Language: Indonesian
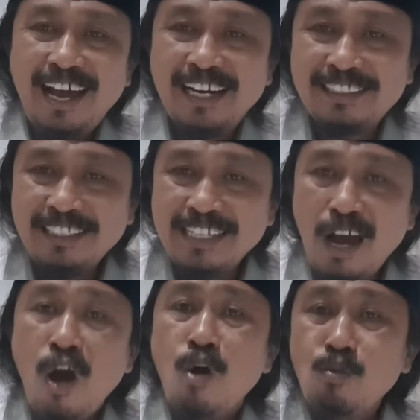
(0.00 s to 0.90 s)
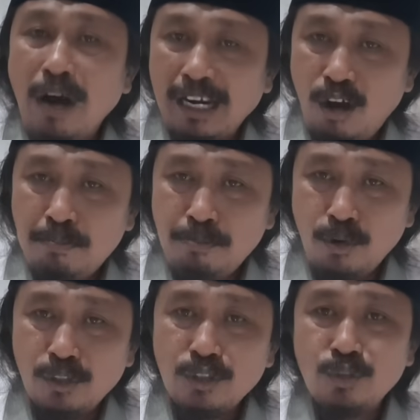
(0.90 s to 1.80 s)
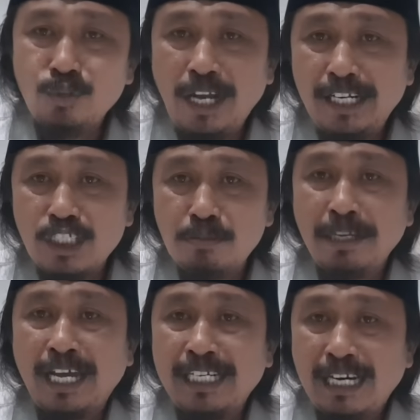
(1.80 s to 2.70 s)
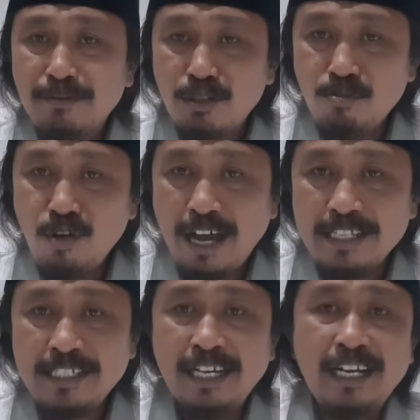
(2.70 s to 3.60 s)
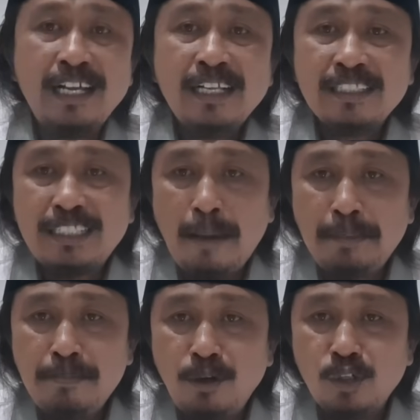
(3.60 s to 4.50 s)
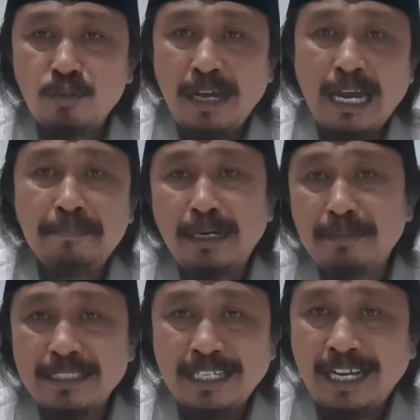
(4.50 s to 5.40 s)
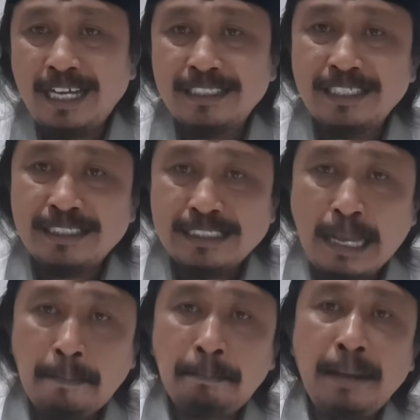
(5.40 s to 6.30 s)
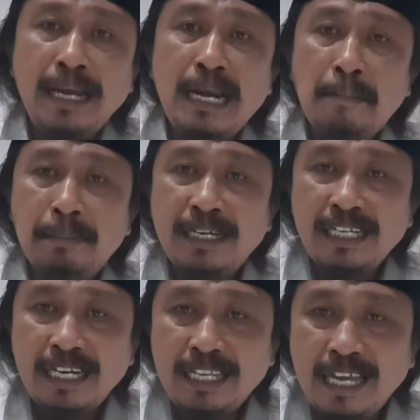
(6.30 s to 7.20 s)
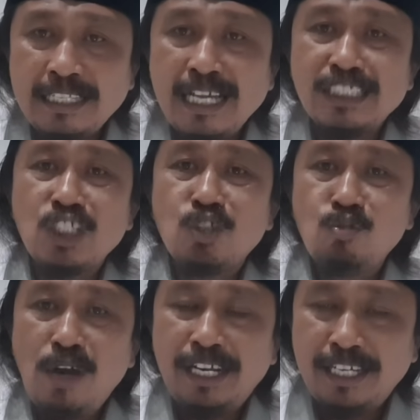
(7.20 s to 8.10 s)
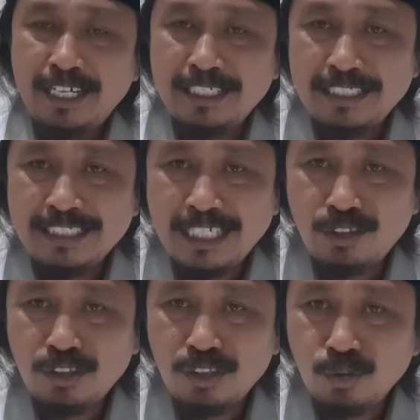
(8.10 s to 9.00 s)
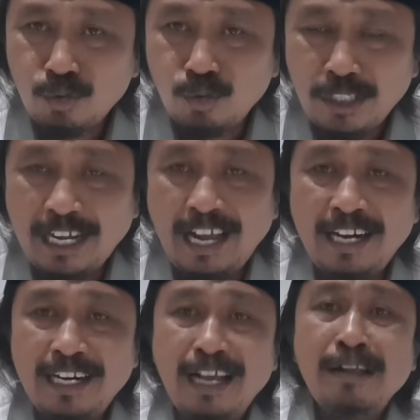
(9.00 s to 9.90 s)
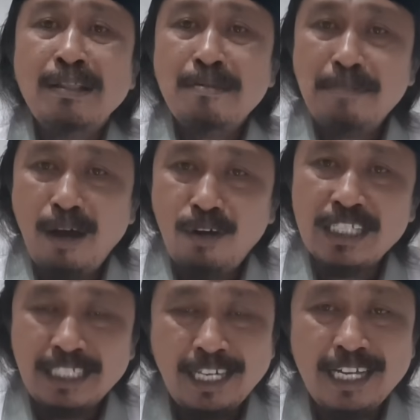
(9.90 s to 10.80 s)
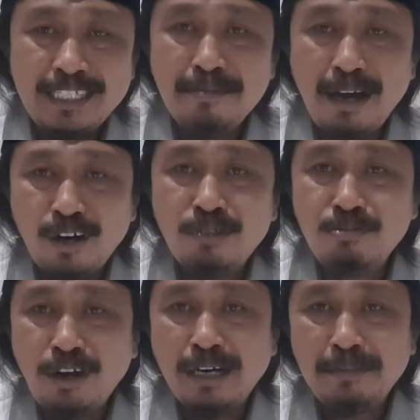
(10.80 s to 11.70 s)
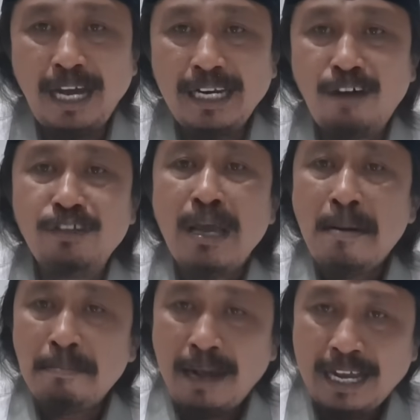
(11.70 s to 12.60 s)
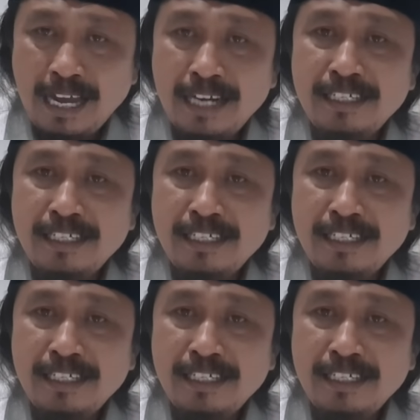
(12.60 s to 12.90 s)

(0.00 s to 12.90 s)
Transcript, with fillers: Artinya, walaupun sudah diresmikan dalam sebuah acara, tetapi pengurus makam dan masyarakat tetap pada pendiriannya sesuai dengan kisah tutur yang ada bahwa Syekh Gajah Barong bukan Ba'alawi, maka